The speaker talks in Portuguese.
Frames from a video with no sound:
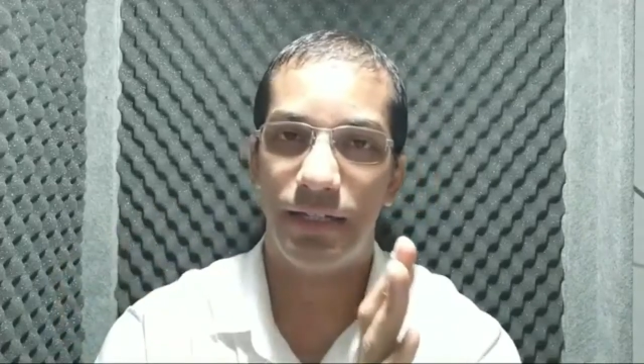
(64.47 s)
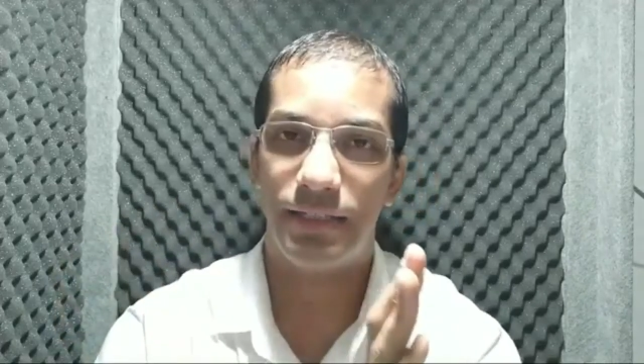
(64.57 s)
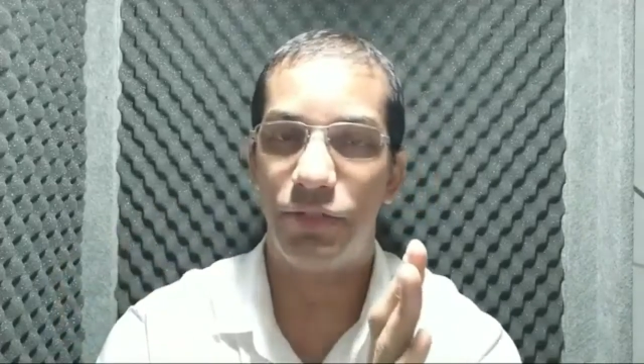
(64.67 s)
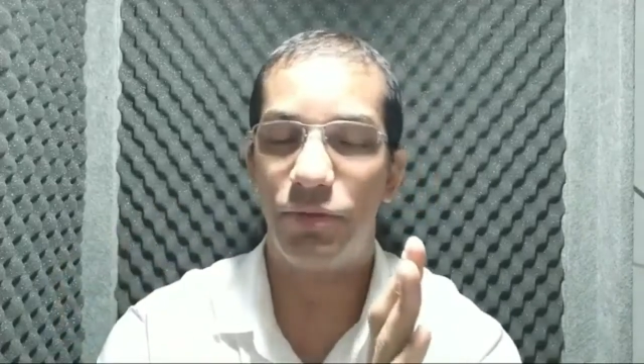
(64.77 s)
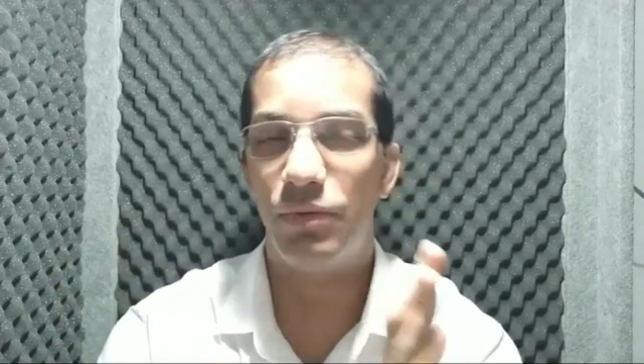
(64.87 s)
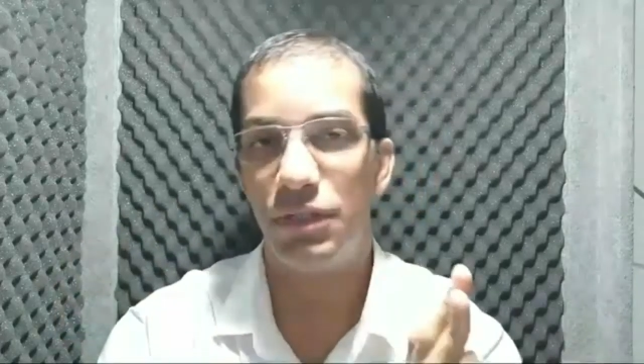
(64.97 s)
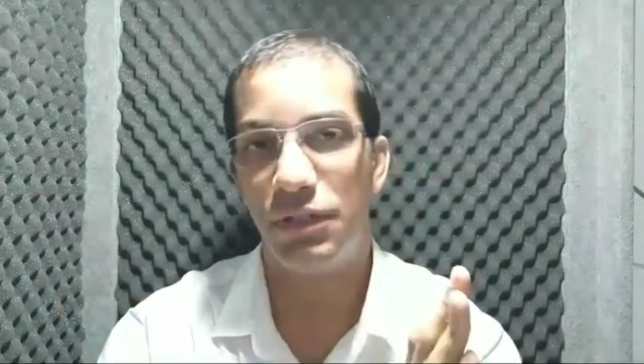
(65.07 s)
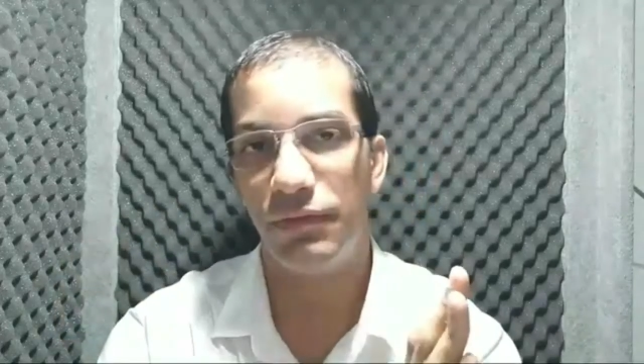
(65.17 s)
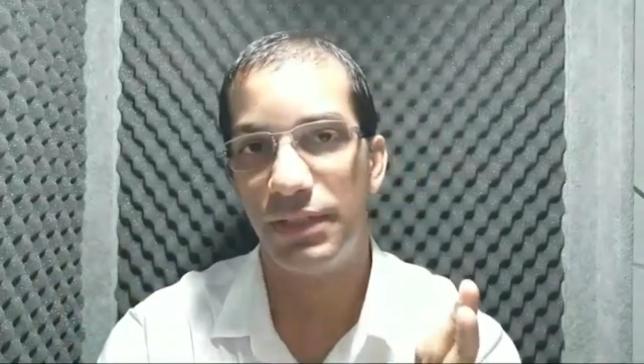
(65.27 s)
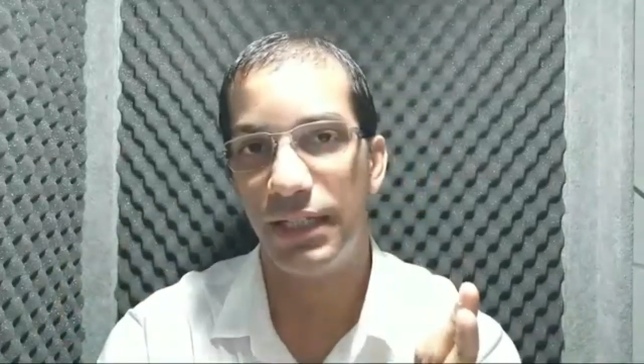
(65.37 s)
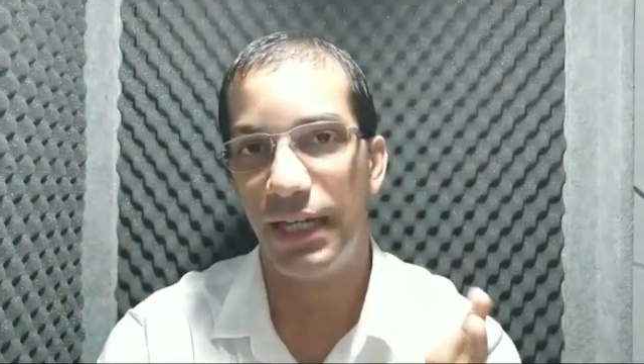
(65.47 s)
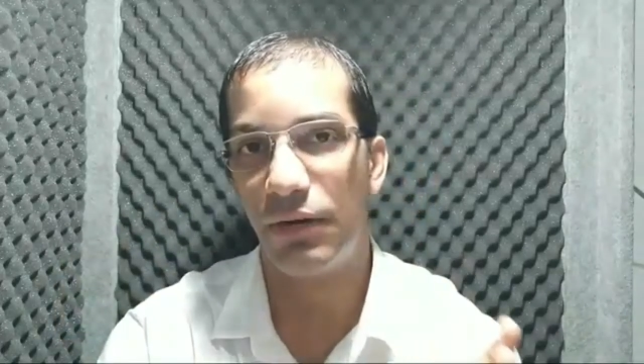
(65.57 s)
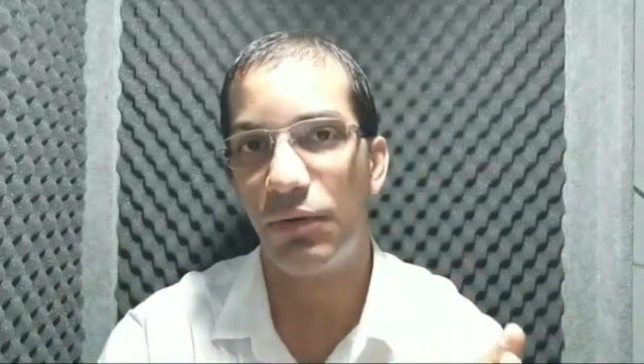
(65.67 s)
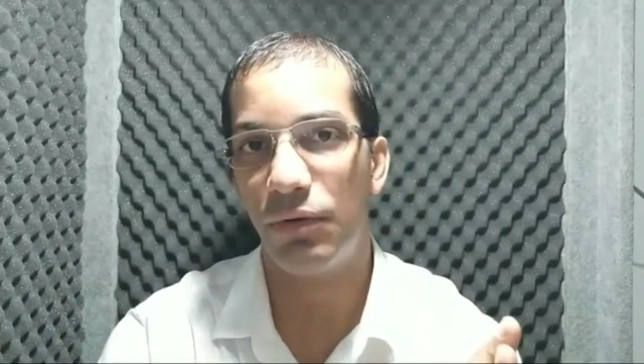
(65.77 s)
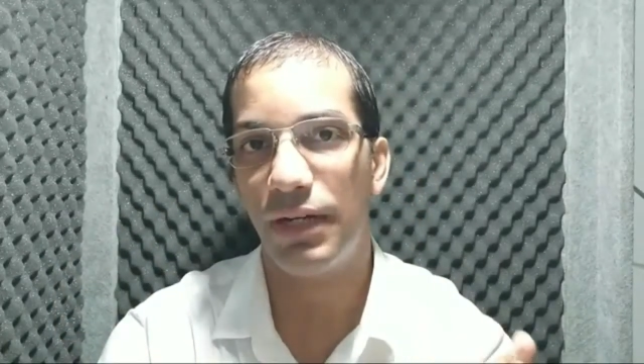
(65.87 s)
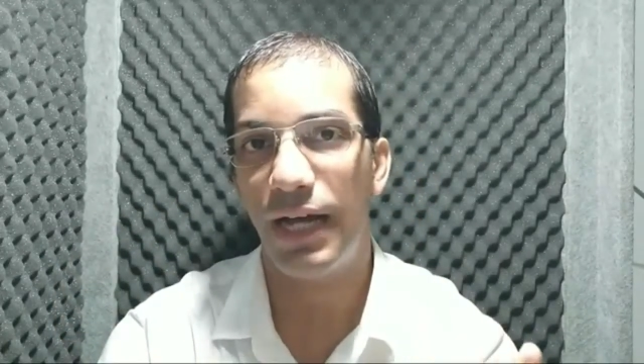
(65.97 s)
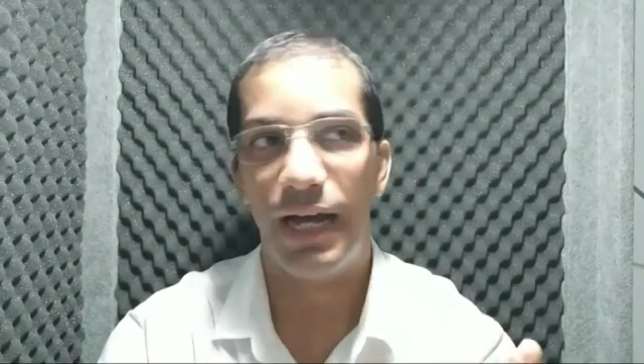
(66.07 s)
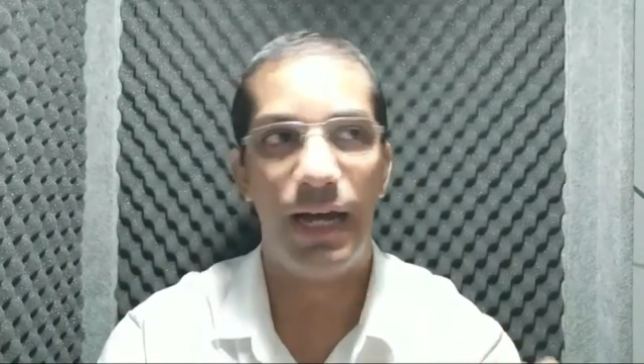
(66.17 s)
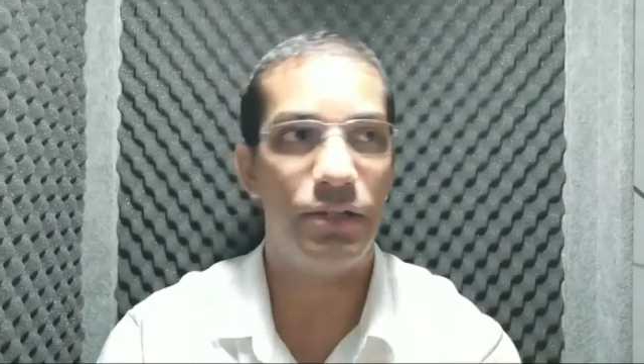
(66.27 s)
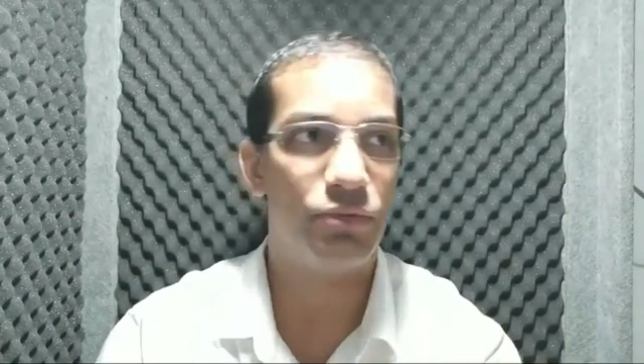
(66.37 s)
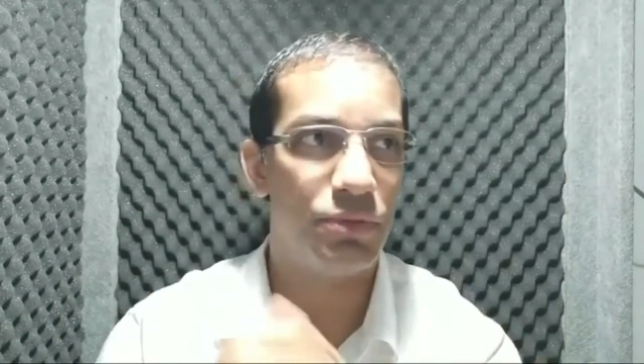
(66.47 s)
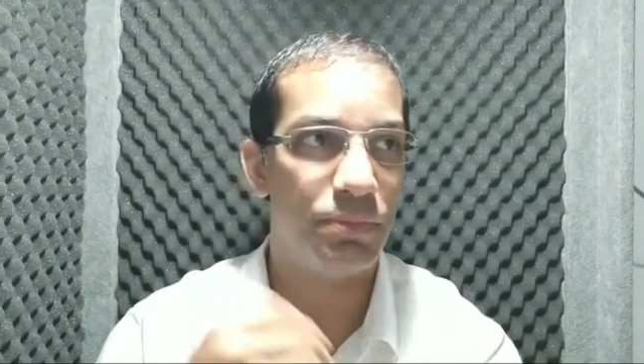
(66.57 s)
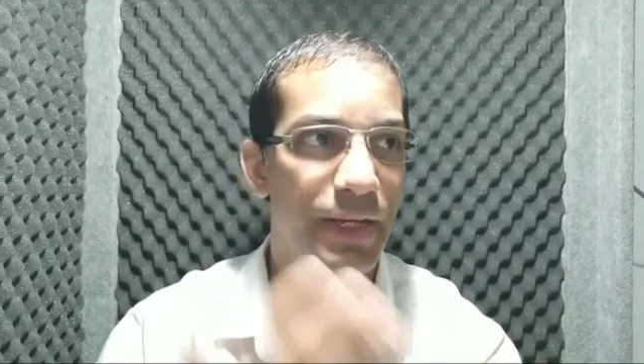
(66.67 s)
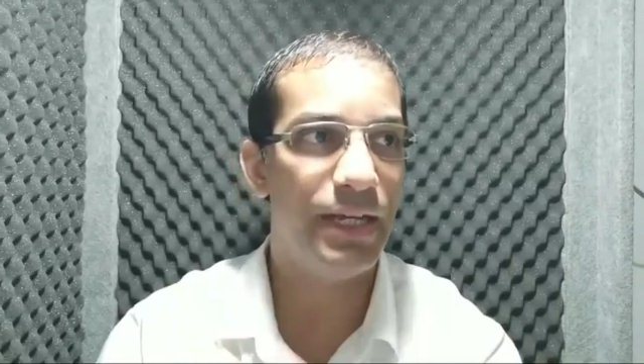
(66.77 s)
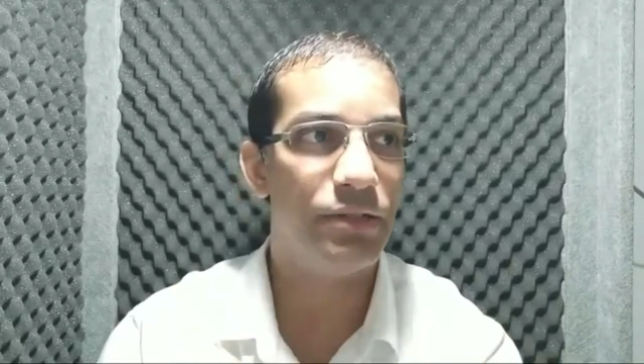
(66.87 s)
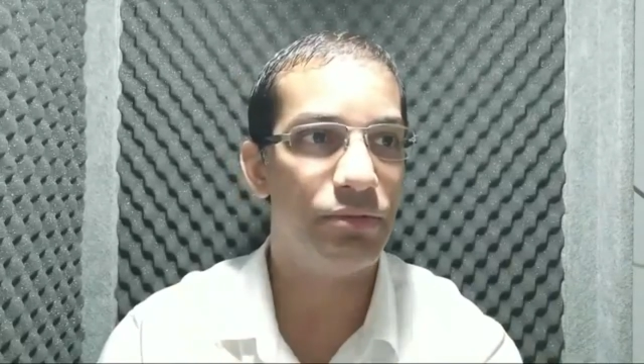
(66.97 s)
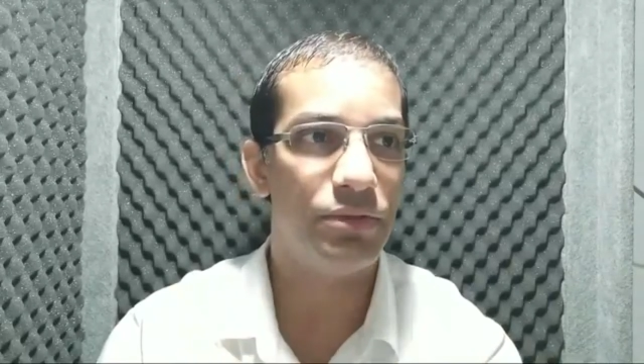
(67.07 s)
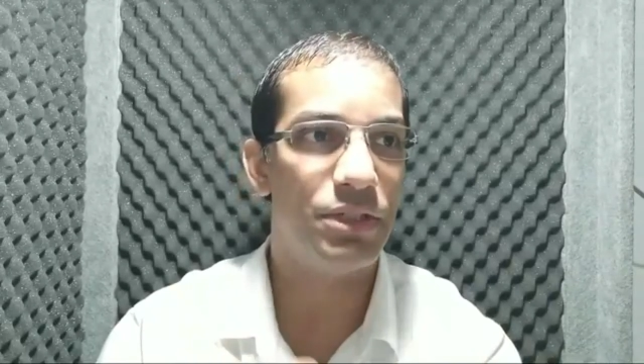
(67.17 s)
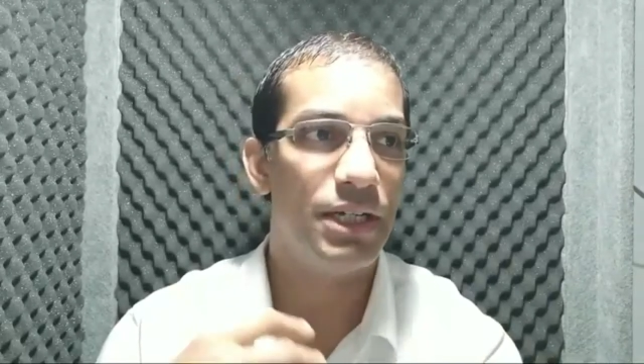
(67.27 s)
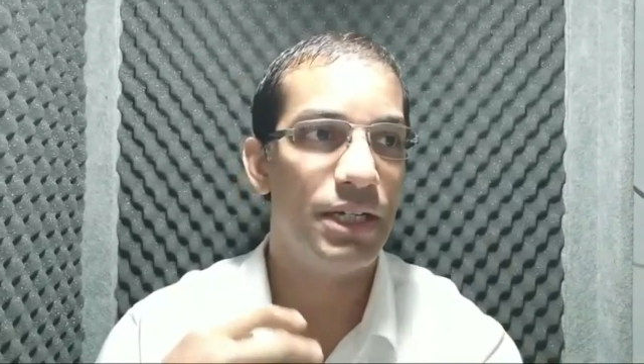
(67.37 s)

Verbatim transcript: das coisas que você quer colocar, os pesos,